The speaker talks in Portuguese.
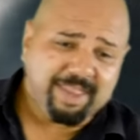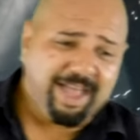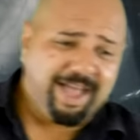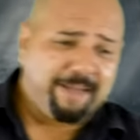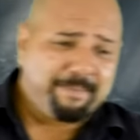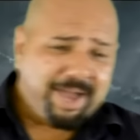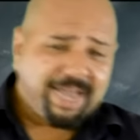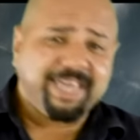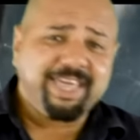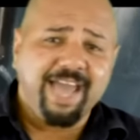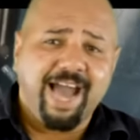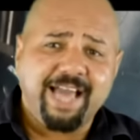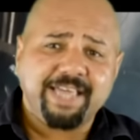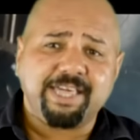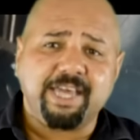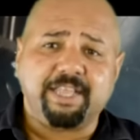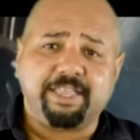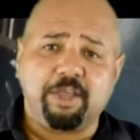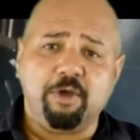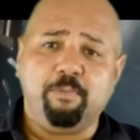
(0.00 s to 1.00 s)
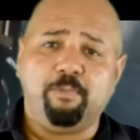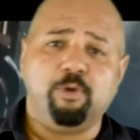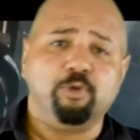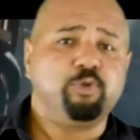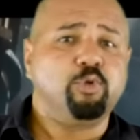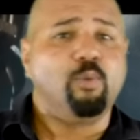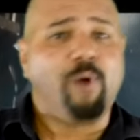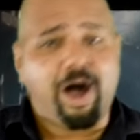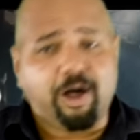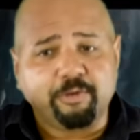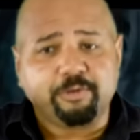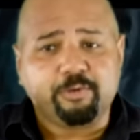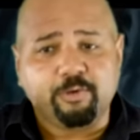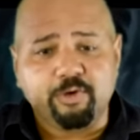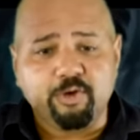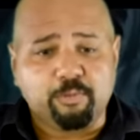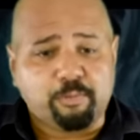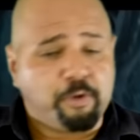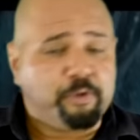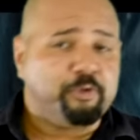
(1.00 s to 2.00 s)
A maquiagem tem o ponto
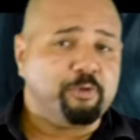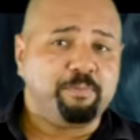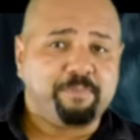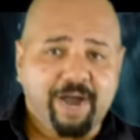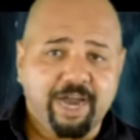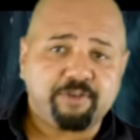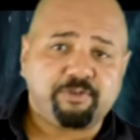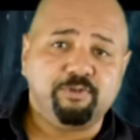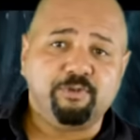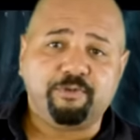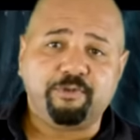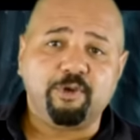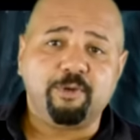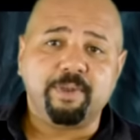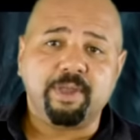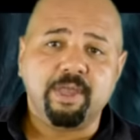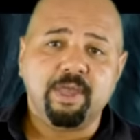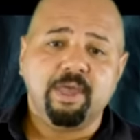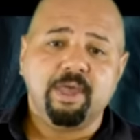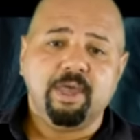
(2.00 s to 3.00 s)
alto e o ponto baixo do filme.